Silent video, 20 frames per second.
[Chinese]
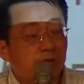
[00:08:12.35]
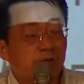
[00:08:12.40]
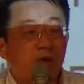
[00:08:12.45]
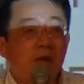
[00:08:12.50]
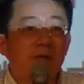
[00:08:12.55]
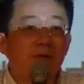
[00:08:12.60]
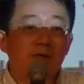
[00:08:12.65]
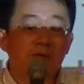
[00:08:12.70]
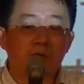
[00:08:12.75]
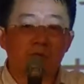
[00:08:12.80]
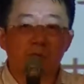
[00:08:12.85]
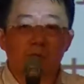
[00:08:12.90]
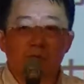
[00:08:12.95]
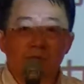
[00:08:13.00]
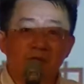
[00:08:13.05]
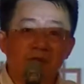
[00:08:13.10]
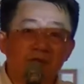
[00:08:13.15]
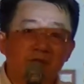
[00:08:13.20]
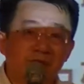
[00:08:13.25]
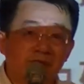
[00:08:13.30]
虽然有
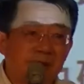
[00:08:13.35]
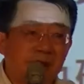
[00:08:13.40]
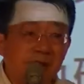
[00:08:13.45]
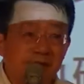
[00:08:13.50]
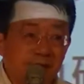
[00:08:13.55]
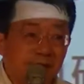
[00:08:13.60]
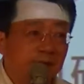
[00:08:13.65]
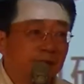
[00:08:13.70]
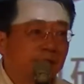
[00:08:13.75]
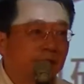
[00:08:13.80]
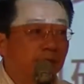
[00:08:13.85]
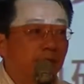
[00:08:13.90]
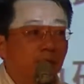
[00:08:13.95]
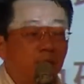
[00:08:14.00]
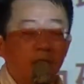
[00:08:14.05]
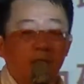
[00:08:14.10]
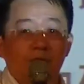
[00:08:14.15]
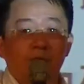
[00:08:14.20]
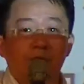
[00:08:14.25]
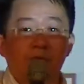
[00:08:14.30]
某些的瑕疵，是我
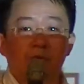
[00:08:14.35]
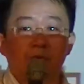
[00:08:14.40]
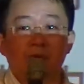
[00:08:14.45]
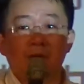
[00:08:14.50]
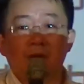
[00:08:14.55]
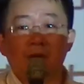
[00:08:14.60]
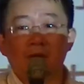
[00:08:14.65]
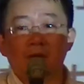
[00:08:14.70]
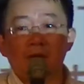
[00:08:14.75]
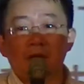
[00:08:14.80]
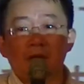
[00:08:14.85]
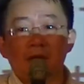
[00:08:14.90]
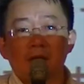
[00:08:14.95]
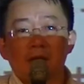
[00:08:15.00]
刚才所说的。